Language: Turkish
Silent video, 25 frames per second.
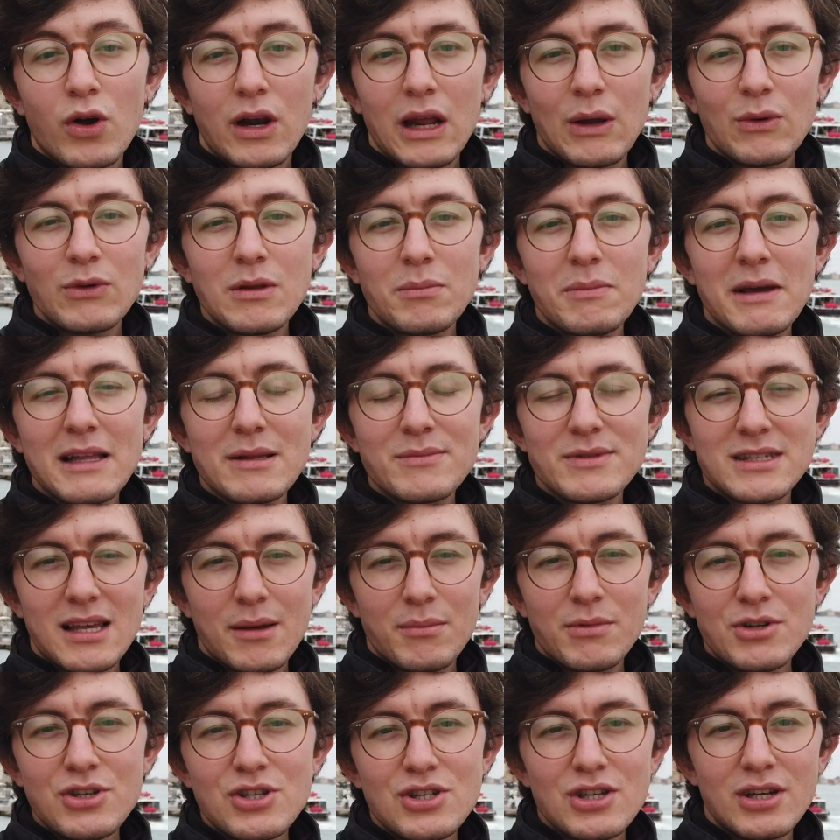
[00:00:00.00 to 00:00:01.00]
Görevini
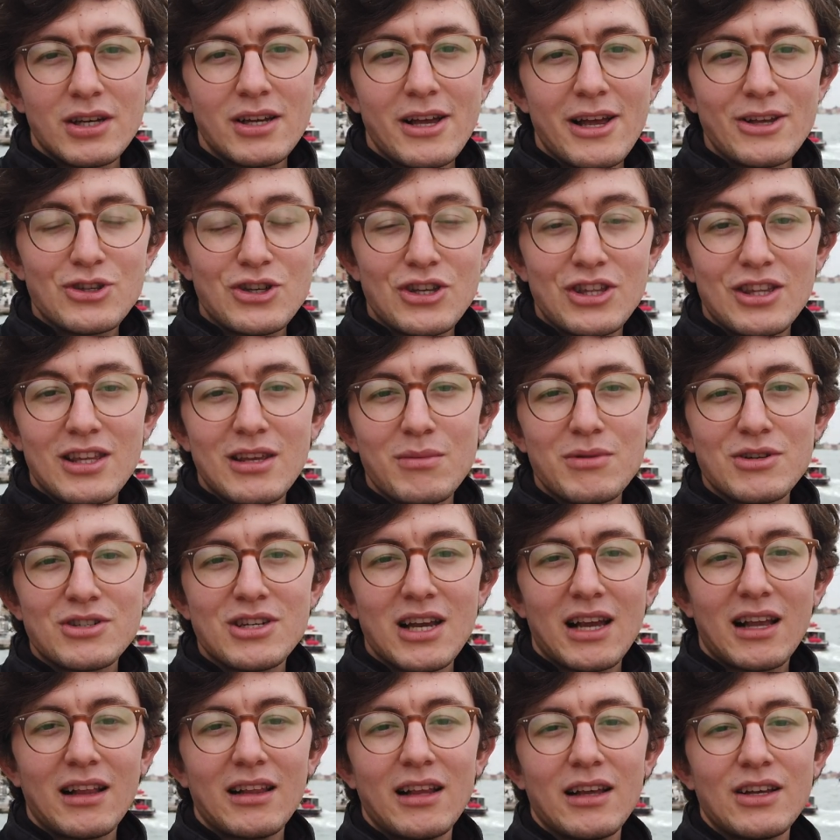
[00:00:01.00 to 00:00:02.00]
benimsemiş, ciddi bir
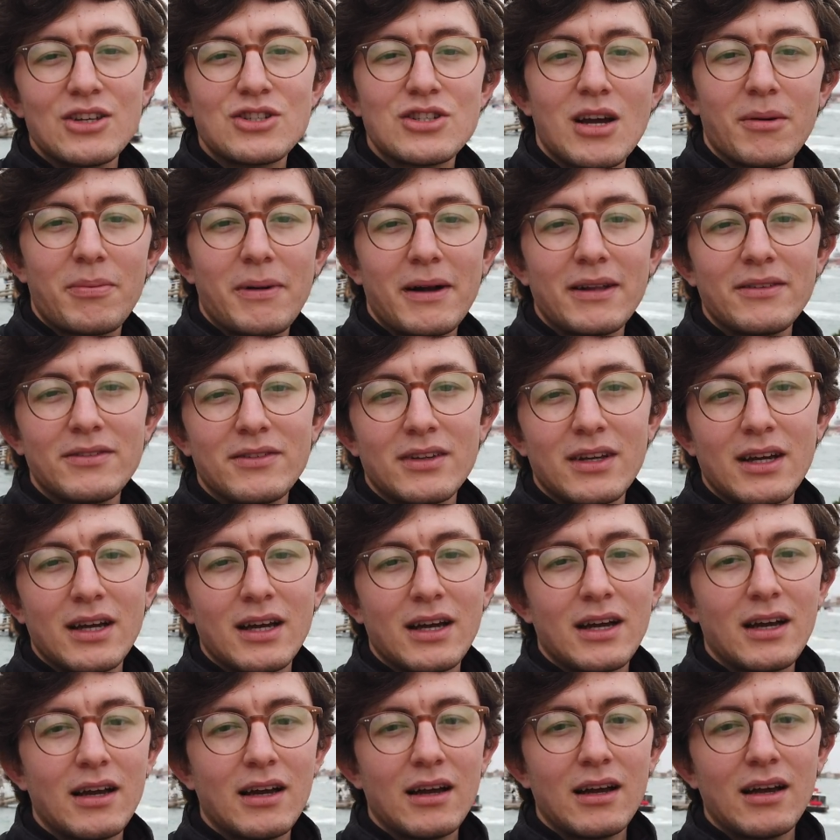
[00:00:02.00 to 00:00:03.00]
şekilde iş yapan e,
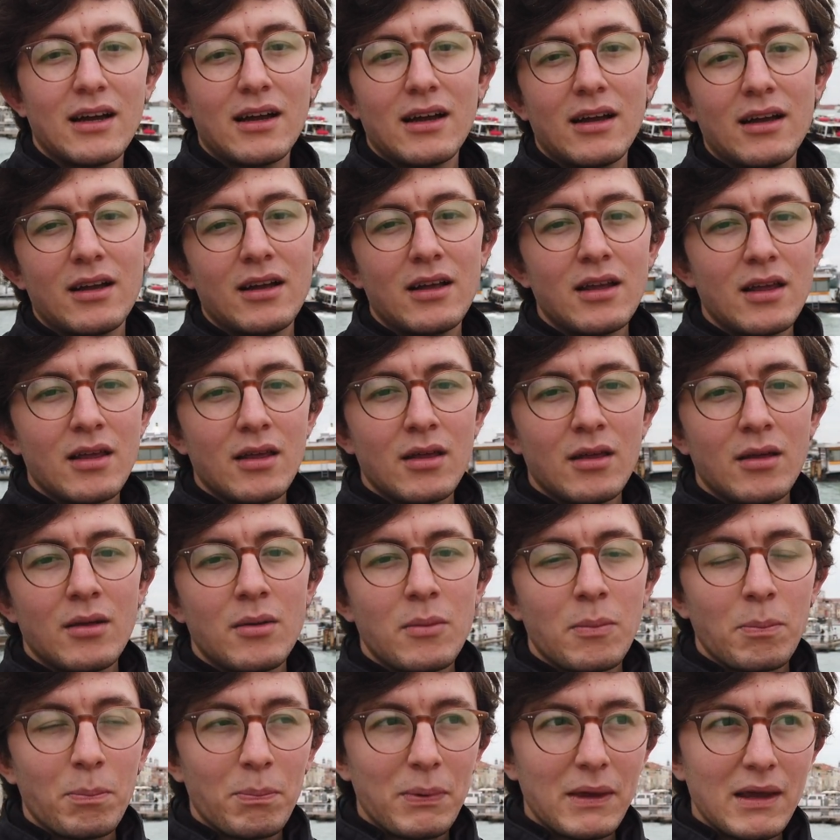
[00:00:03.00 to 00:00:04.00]

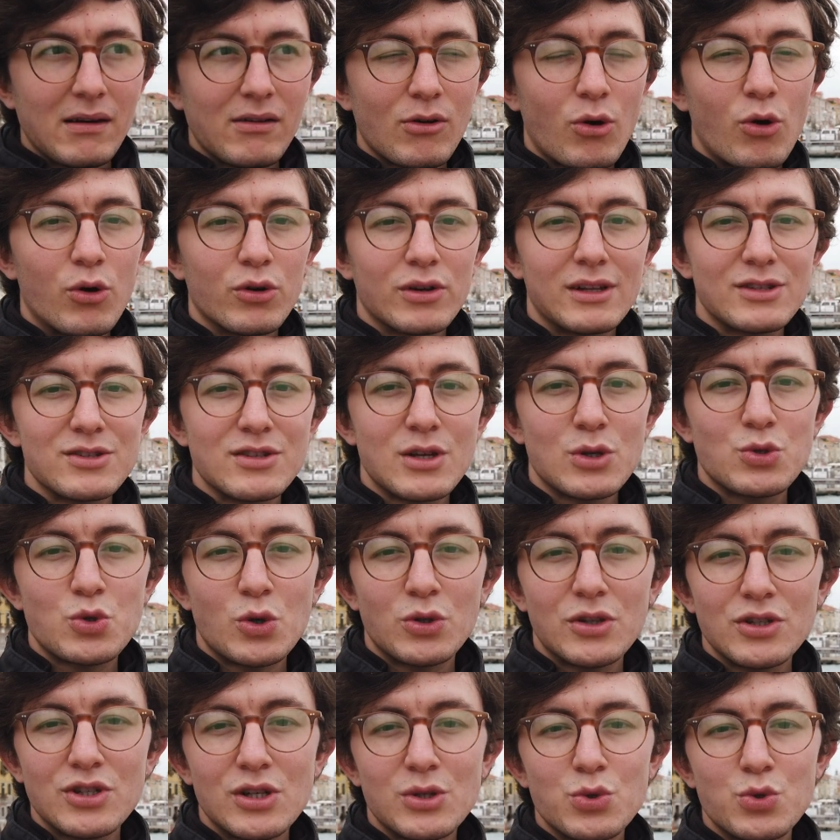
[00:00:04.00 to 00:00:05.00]
bir
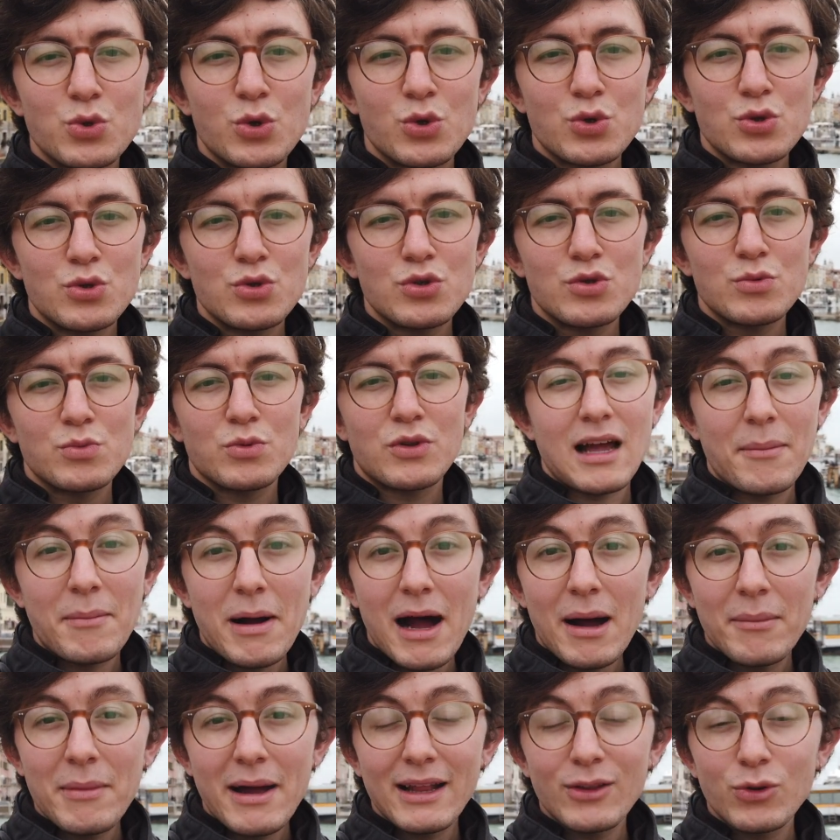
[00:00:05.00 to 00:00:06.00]
organizasyonda çalışıyorsunuz.
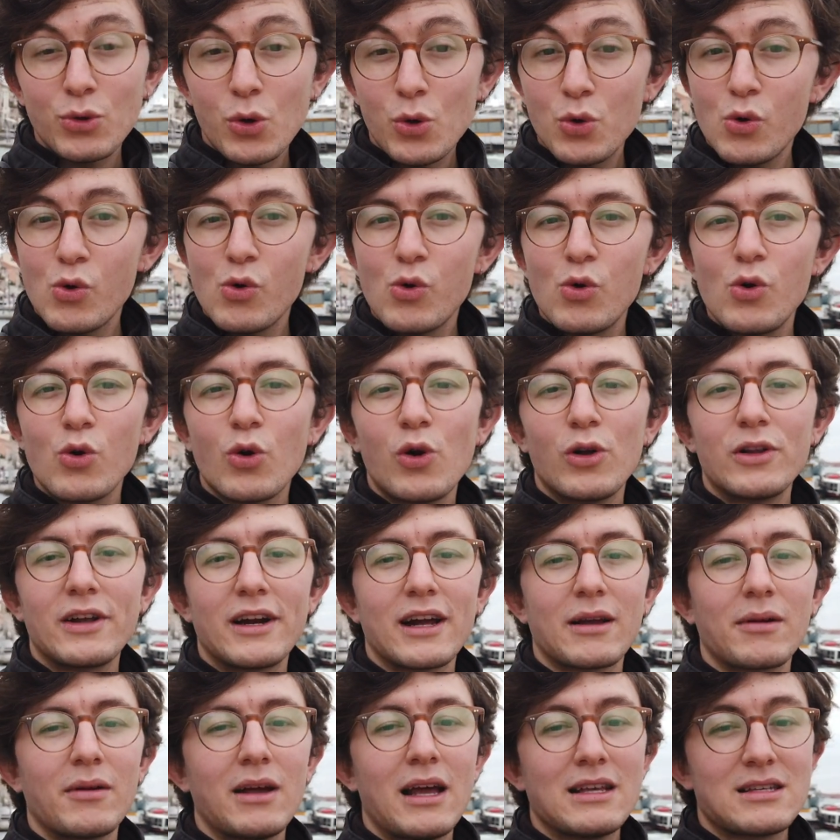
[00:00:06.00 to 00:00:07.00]
Tamamen gönüllülük
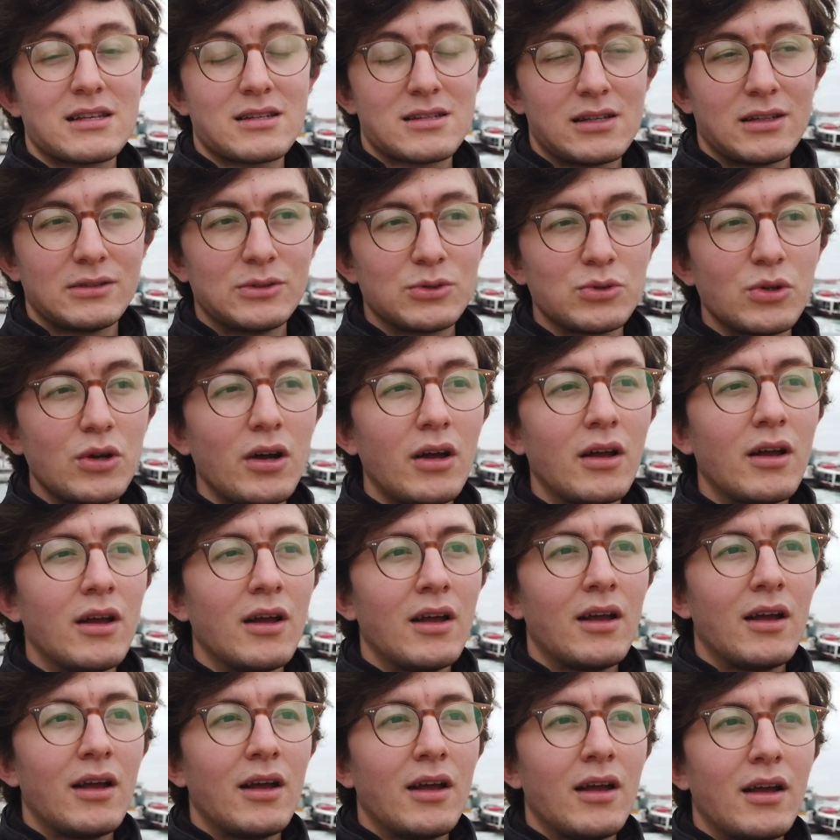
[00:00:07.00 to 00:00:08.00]
olarak esas alınıyor.
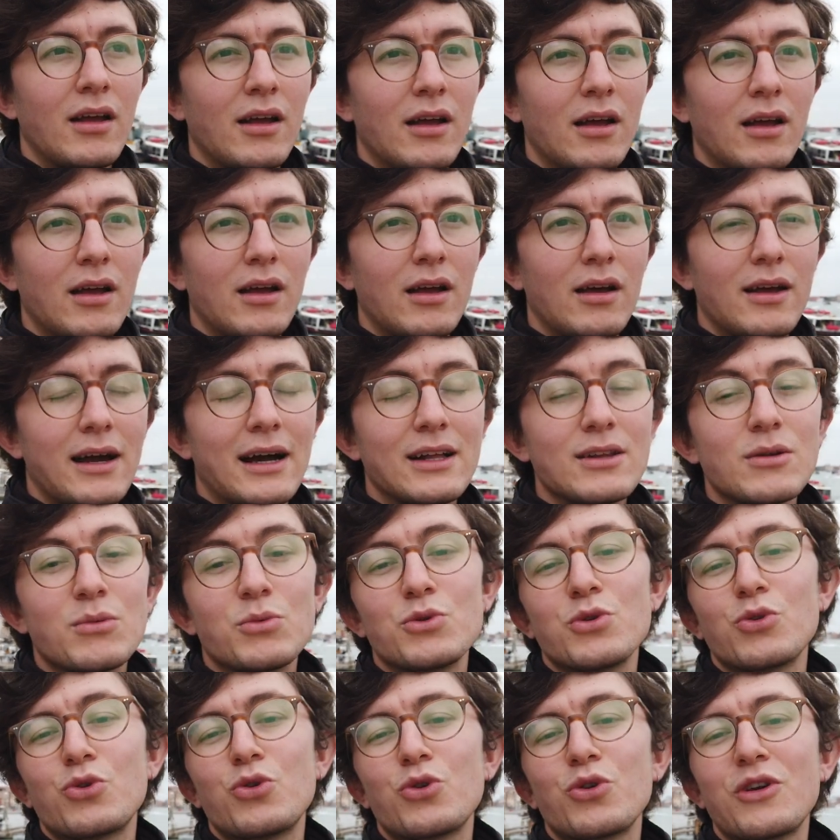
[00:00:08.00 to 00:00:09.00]
Ee, yani
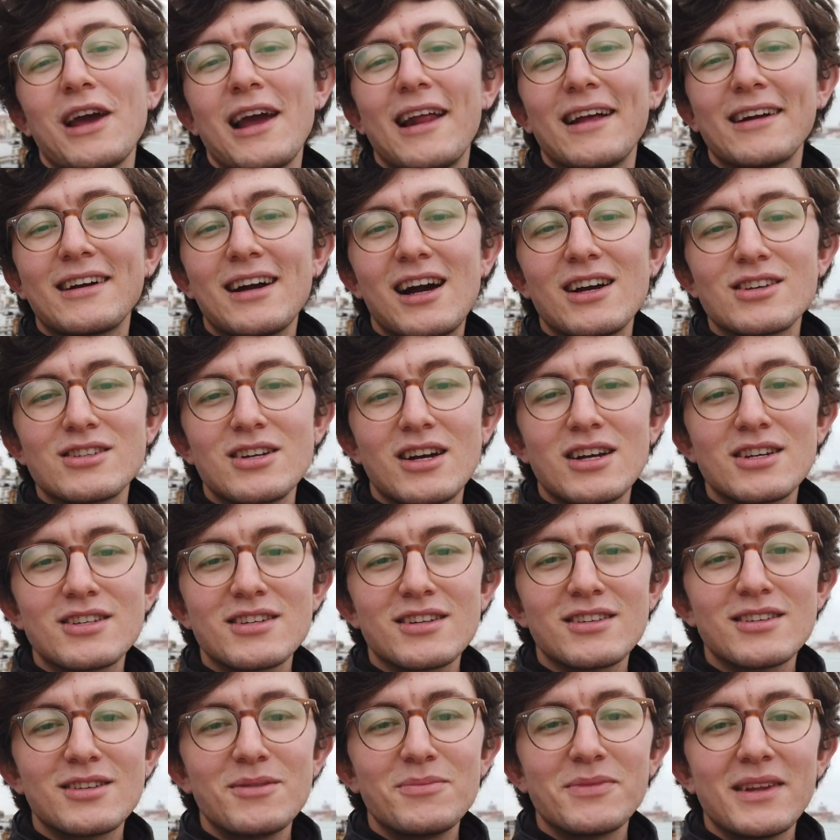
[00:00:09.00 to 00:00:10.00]
bunu Türkiye ile
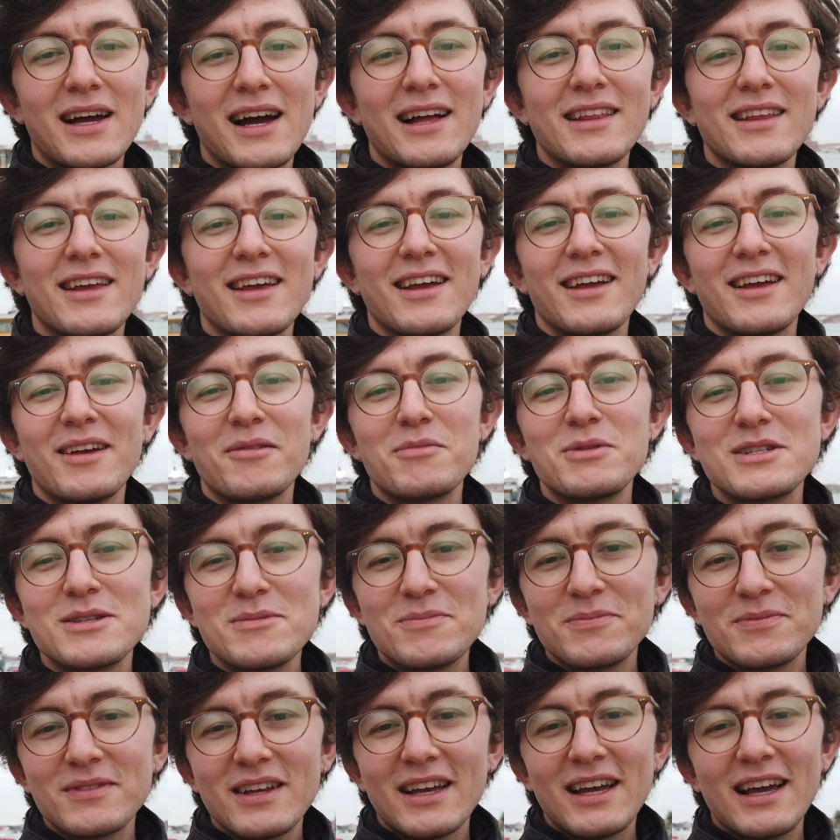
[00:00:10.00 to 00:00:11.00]
karşılaştırdığımda hani
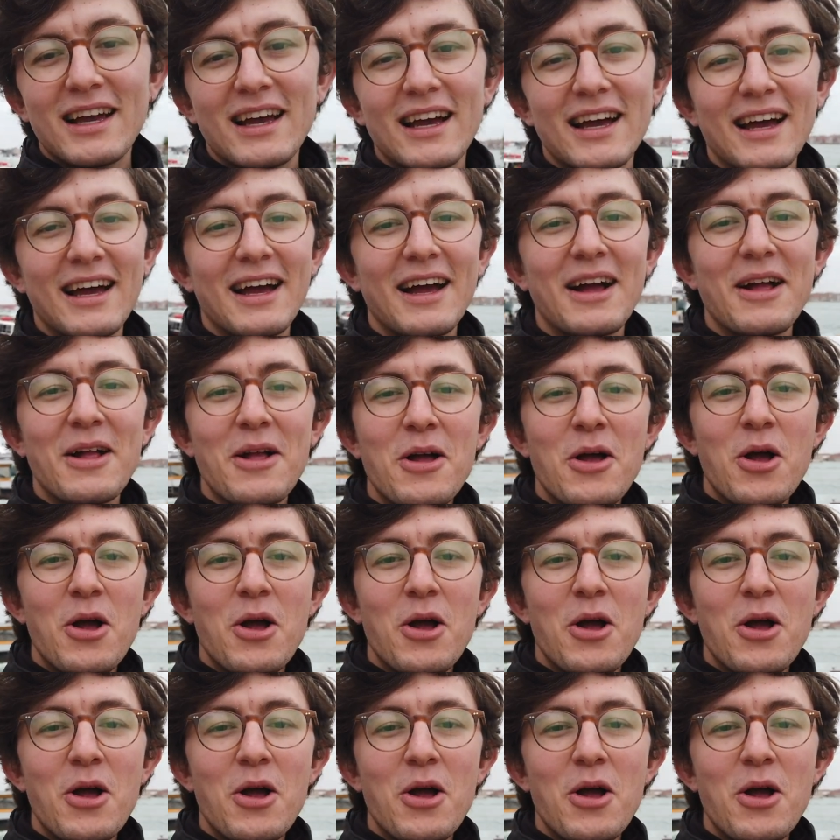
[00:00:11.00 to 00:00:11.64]
bizim e,